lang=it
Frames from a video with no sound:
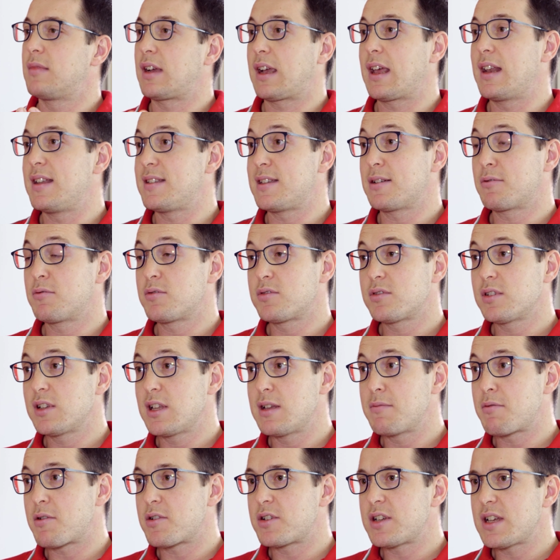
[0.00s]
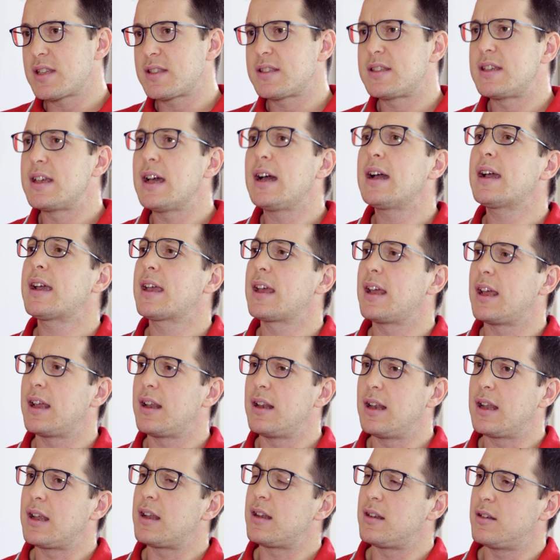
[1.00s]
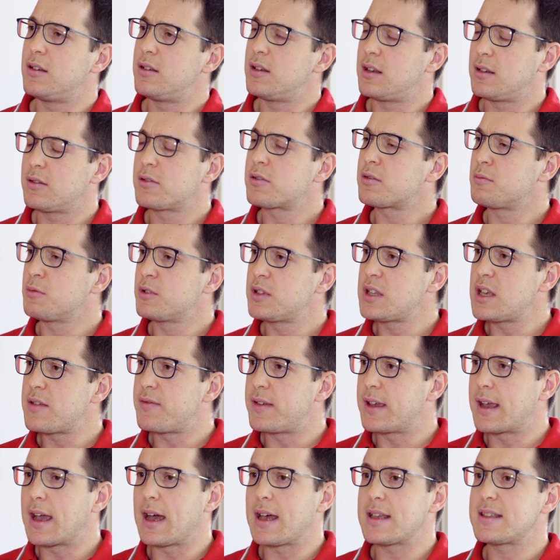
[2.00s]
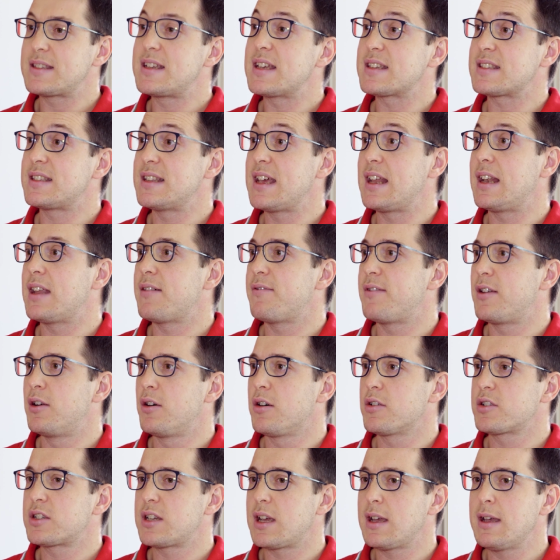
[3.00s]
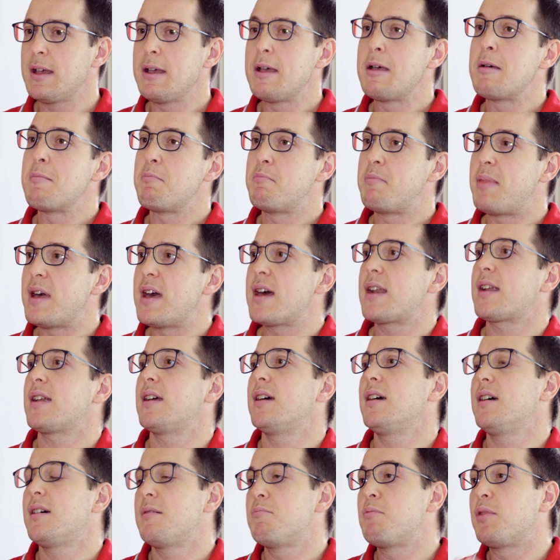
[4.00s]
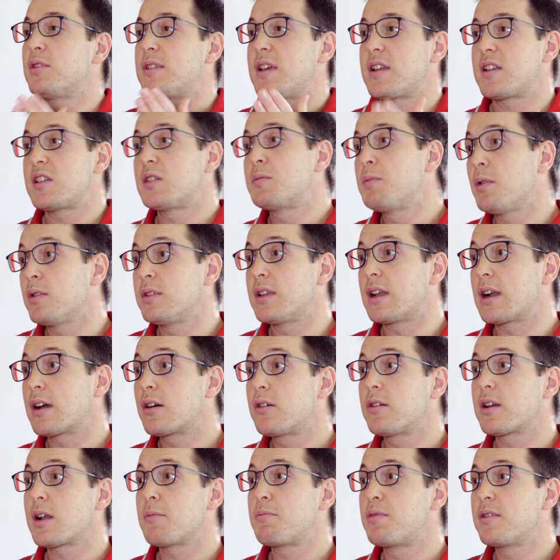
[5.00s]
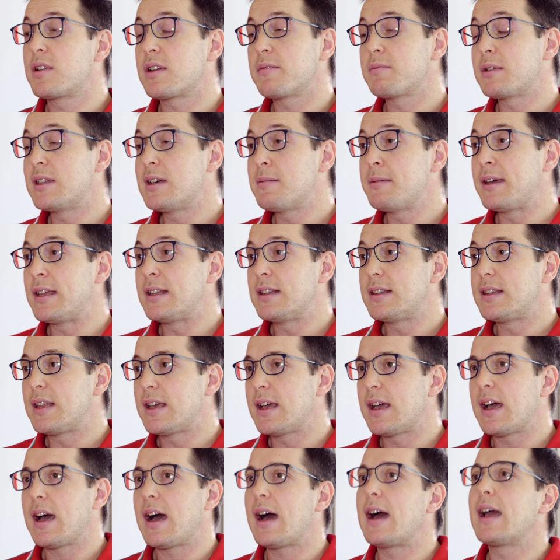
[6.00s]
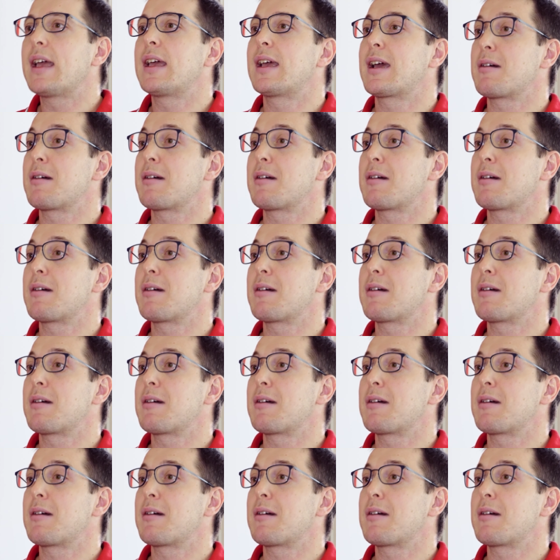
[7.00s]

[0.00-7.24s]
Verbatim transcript: che l'esecuzione dei processi, anche la, la loro modifica, sia snella e veloce per poter rispondere ancora più rapidamente ai